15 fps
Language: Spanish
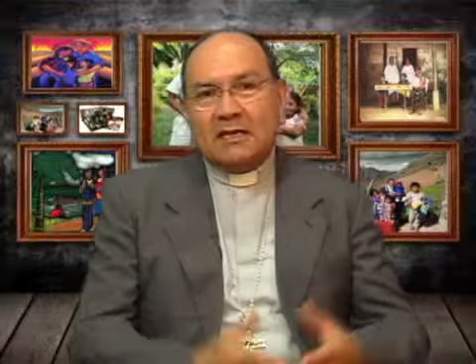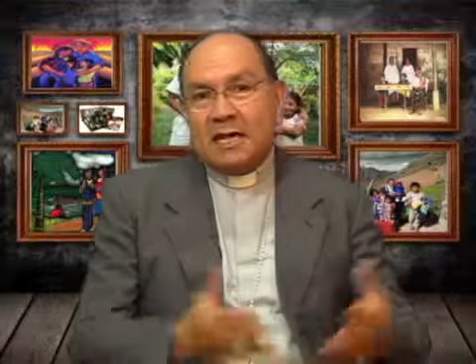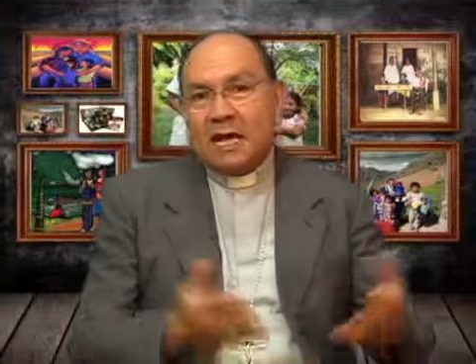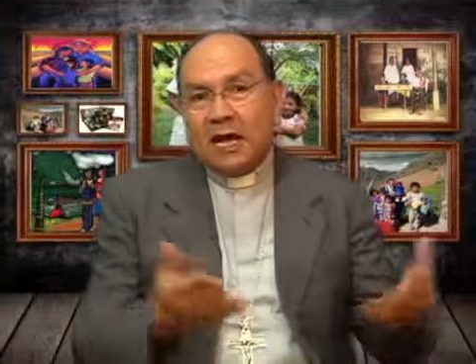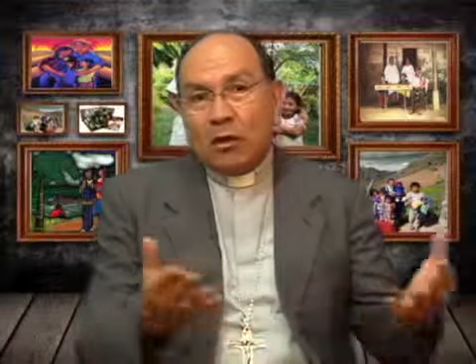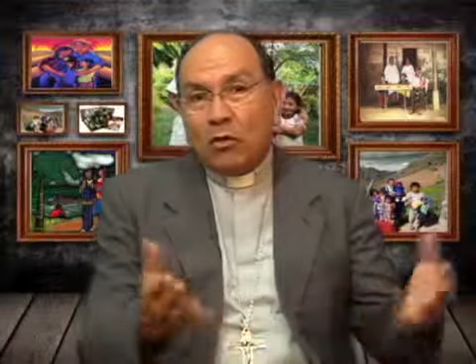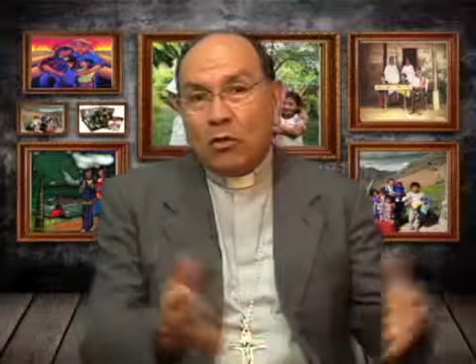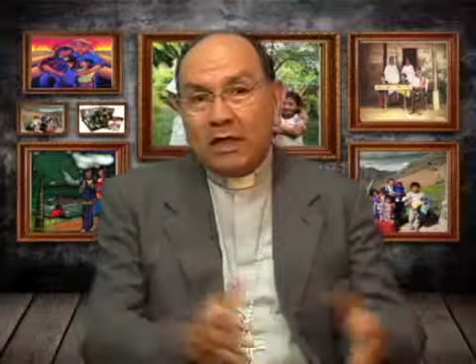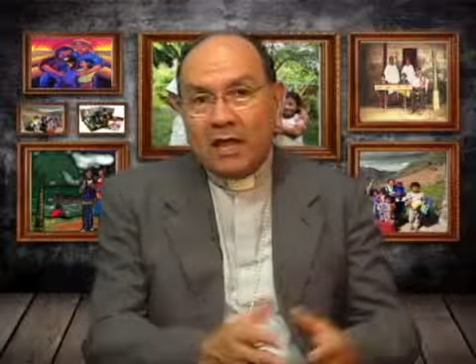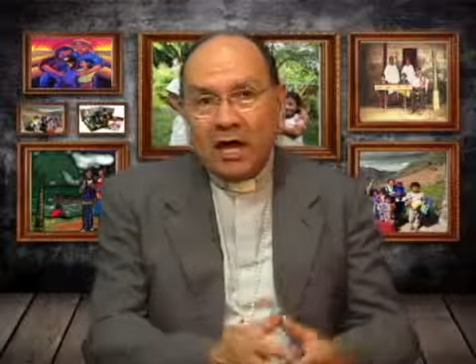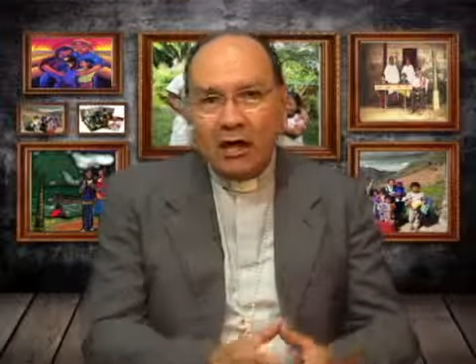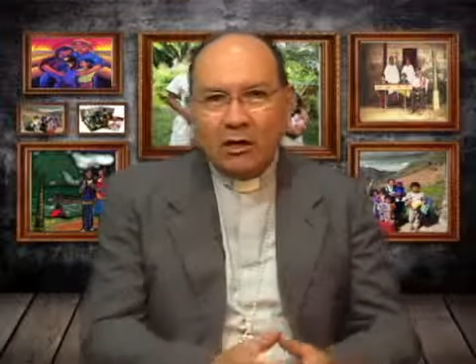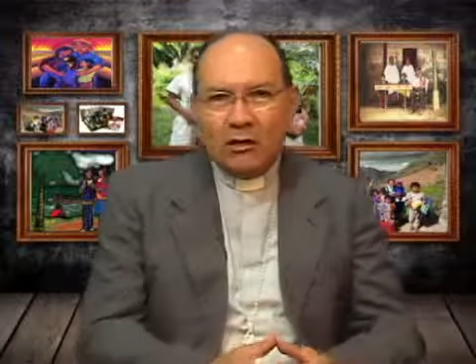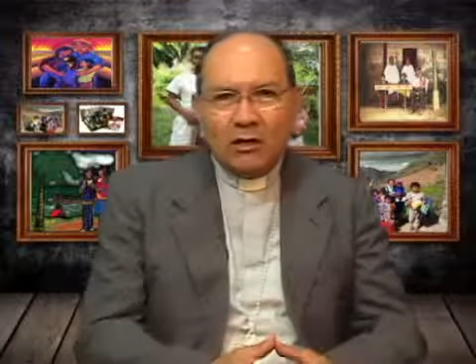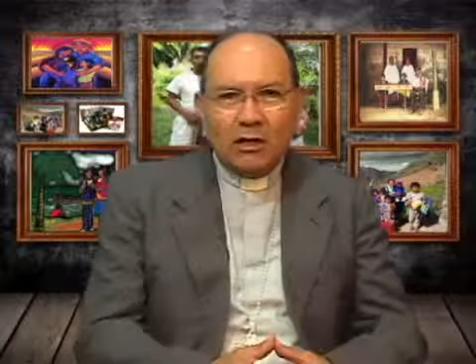y al
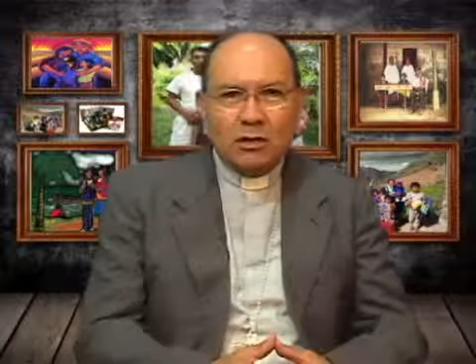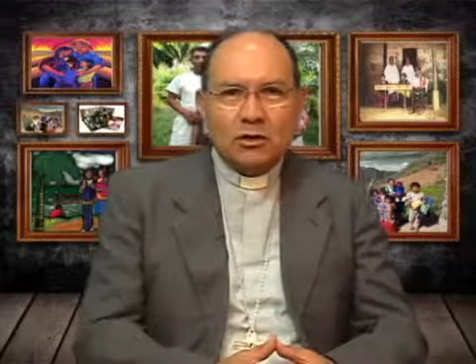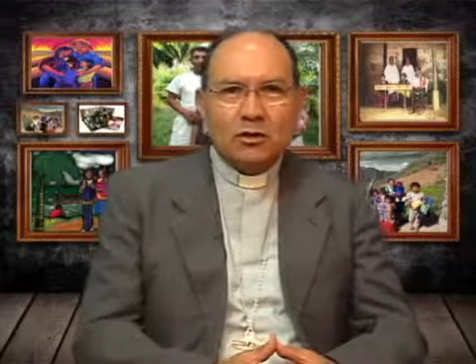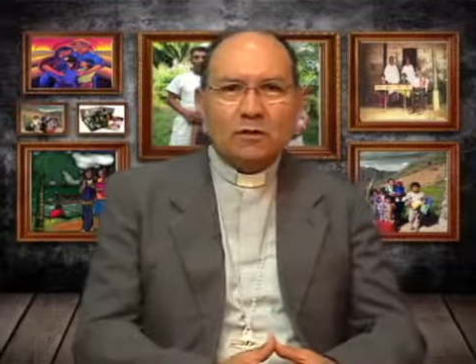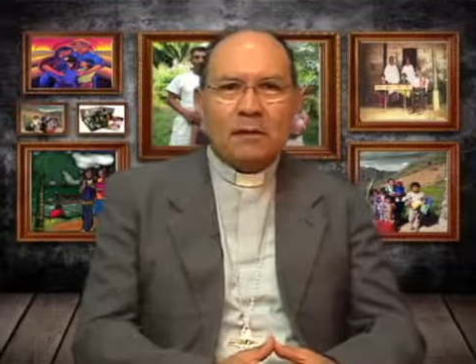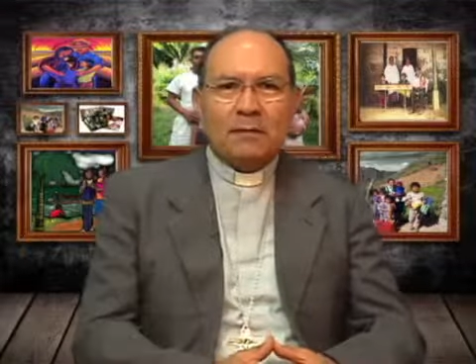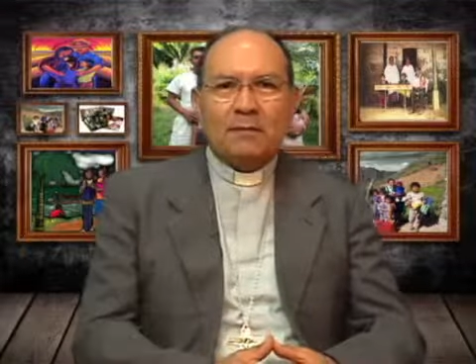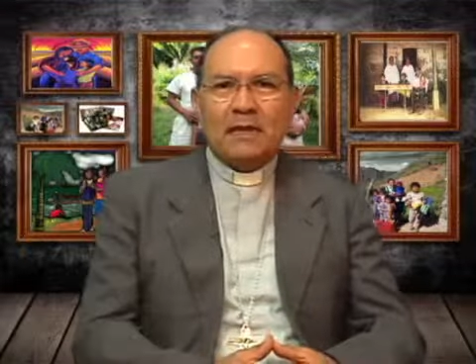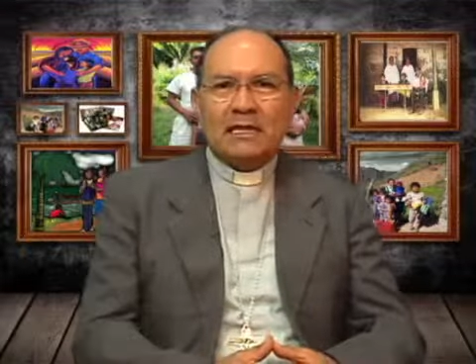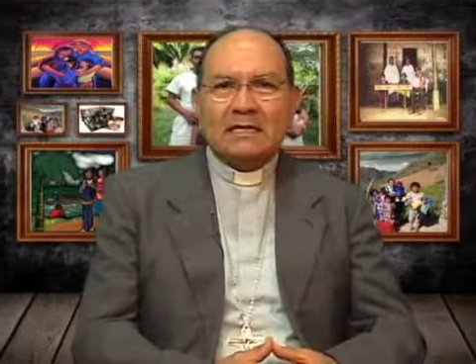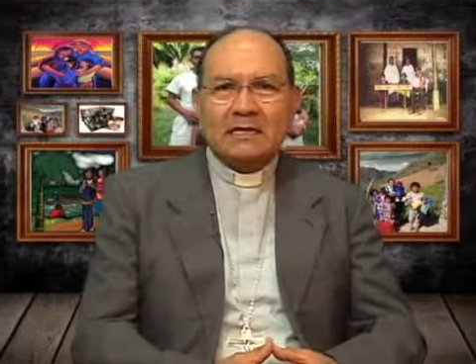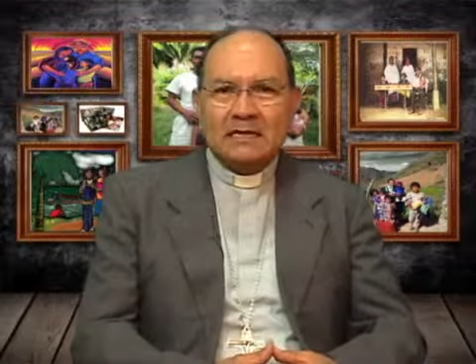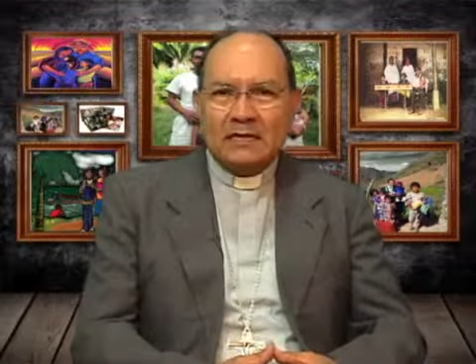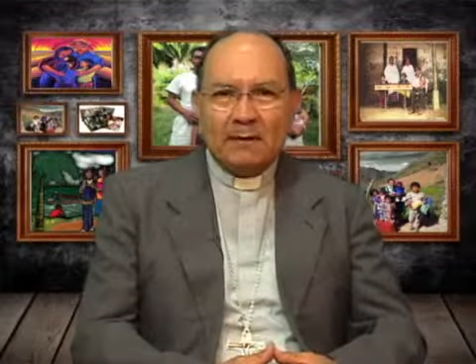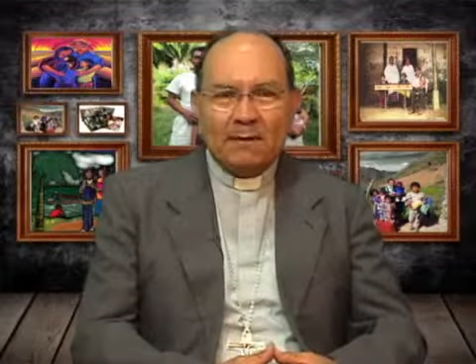cuidado de sus papás
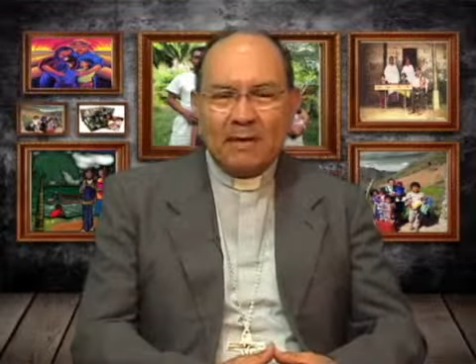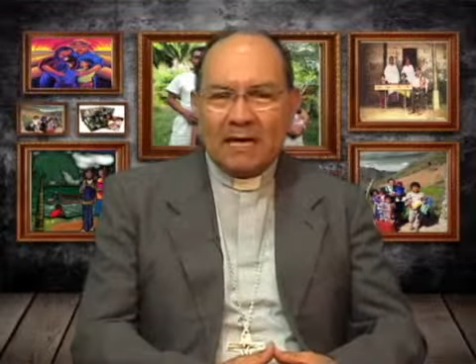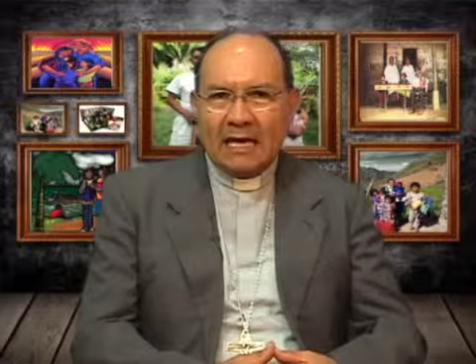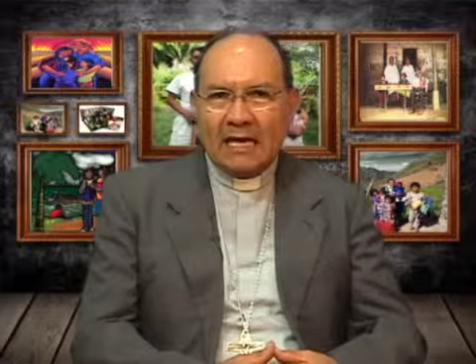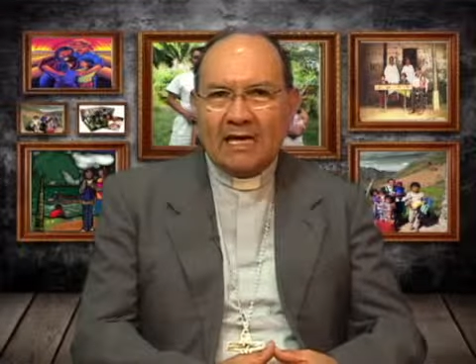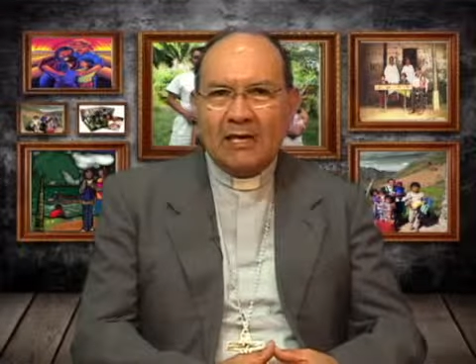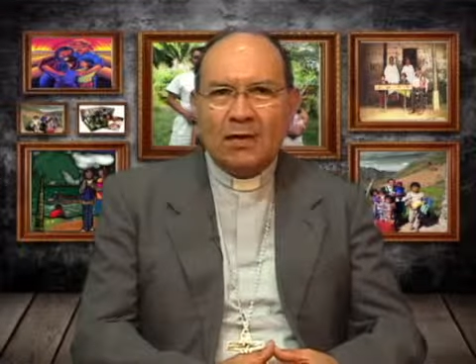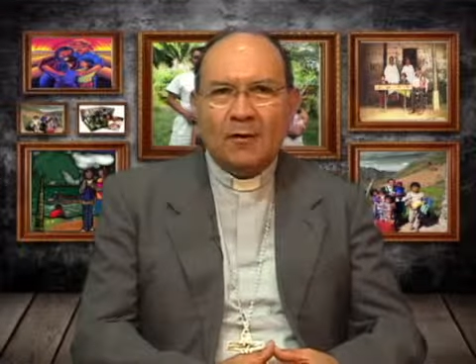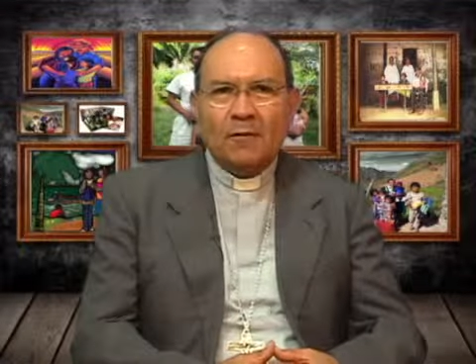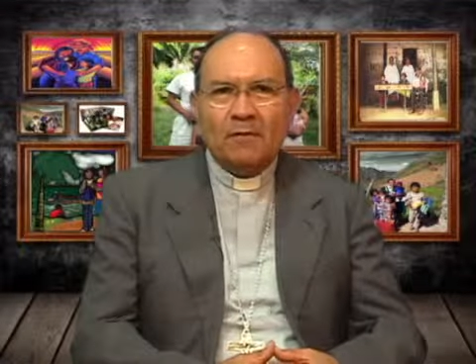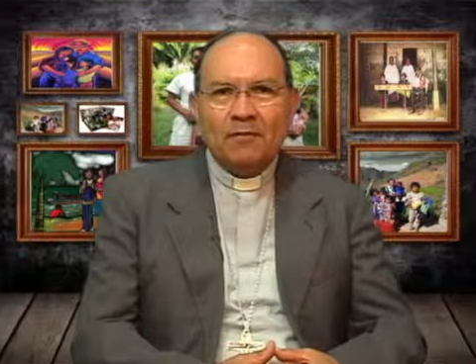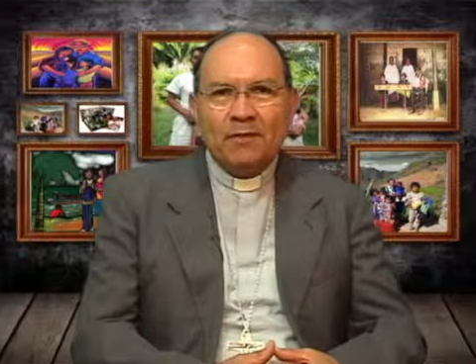desde pequeño.